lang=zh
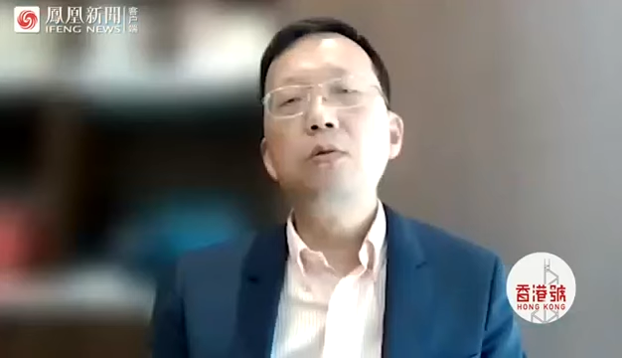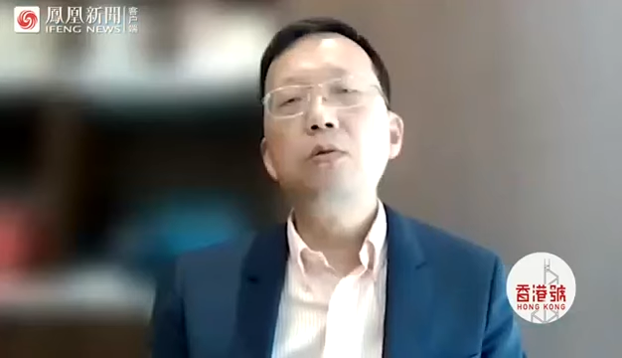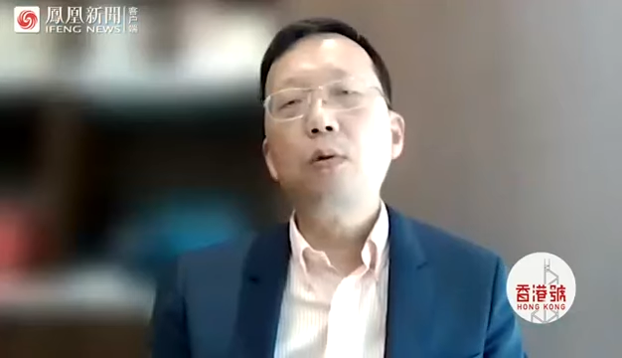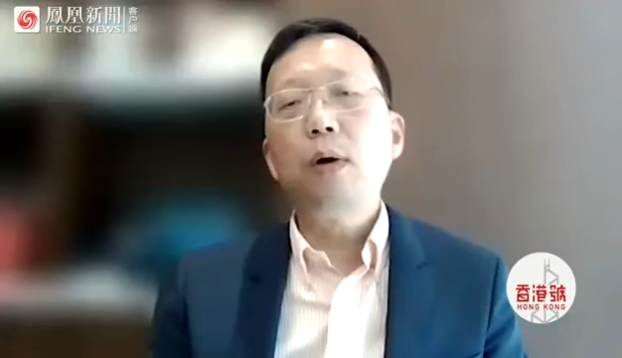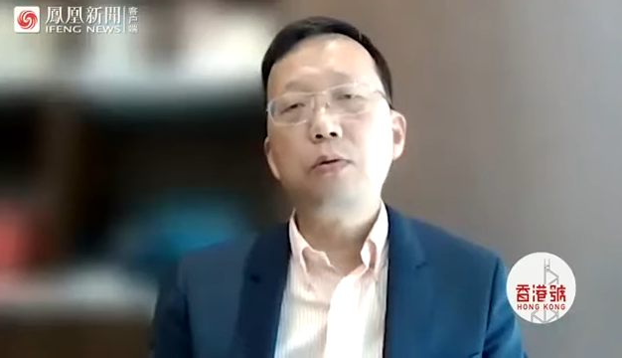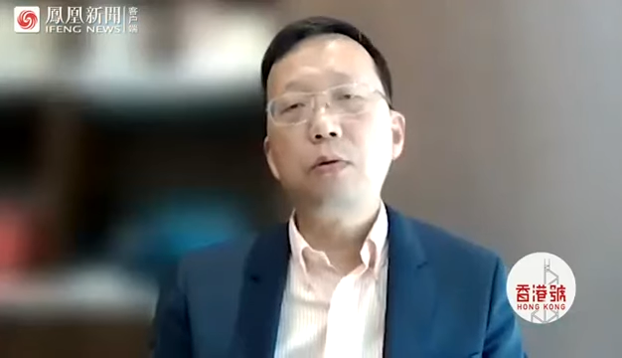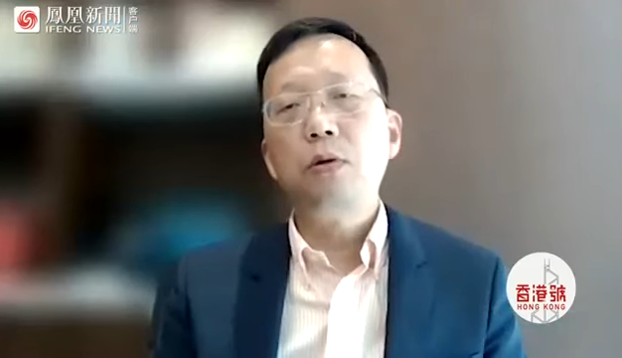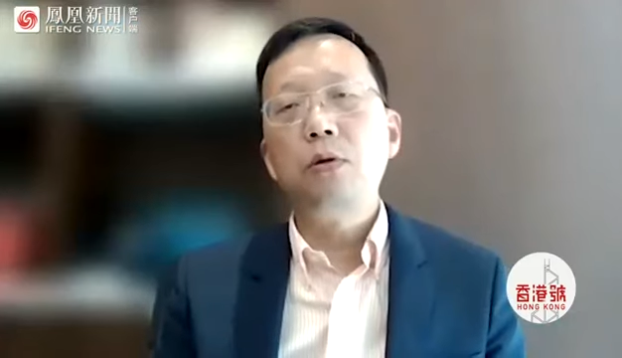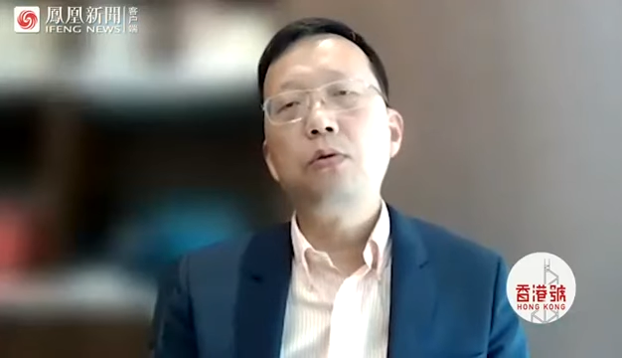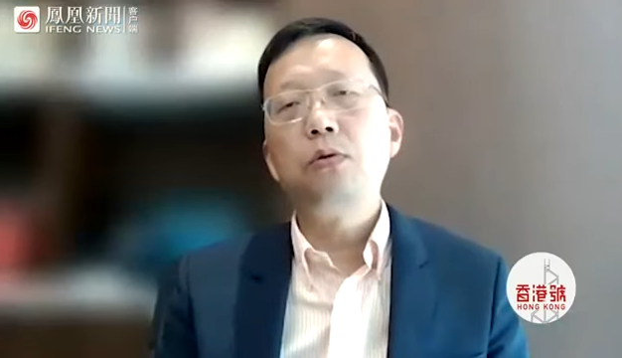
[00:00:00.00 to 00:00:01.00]
进入，快速的
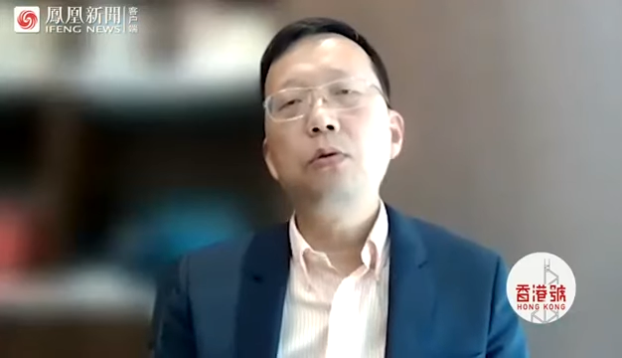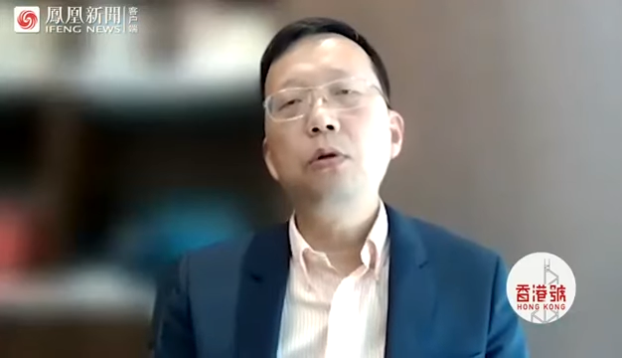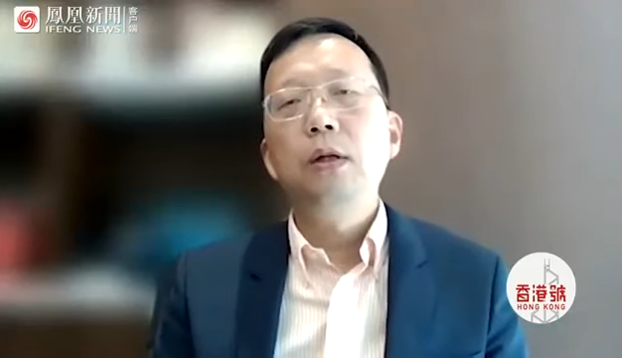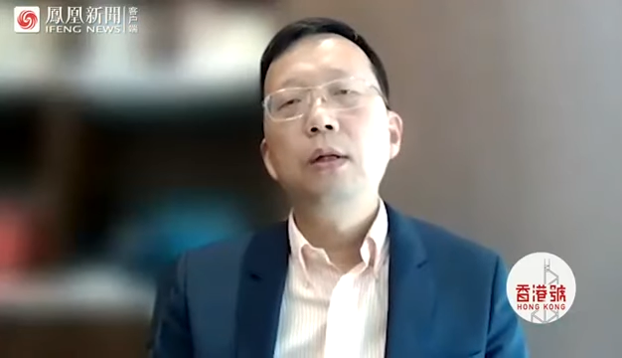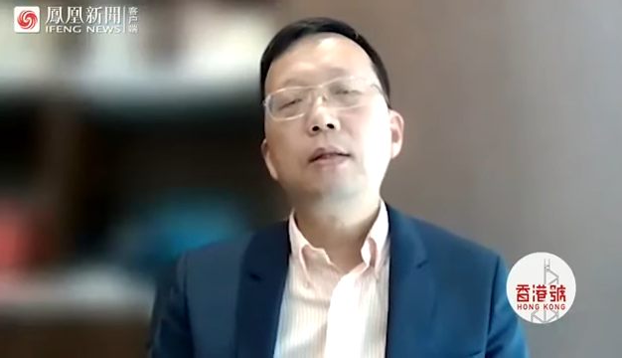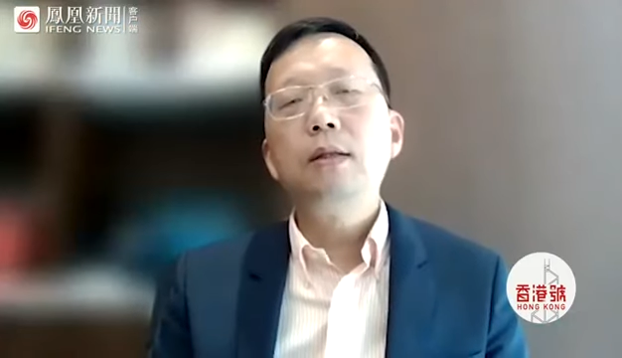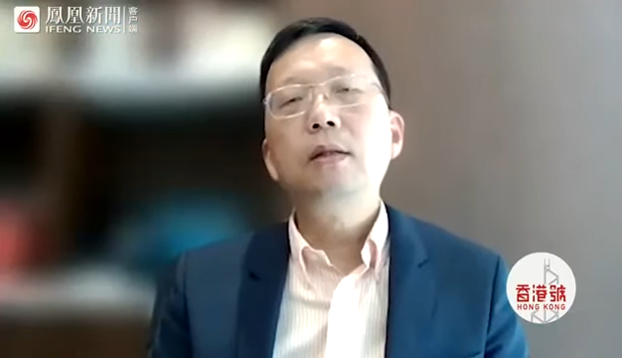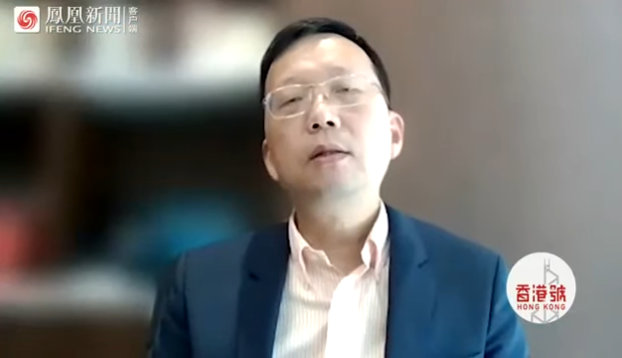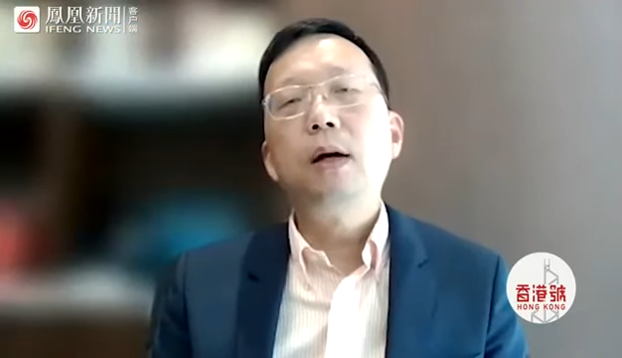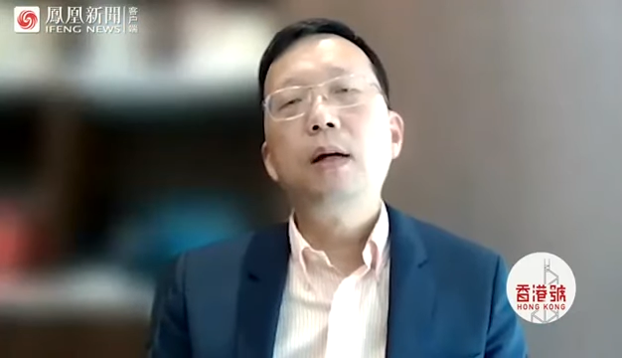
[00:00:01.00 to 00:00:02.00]
流出，那这
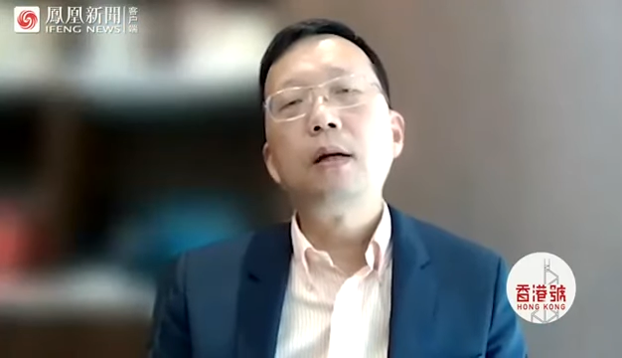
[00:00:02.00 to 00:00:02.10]
样的话，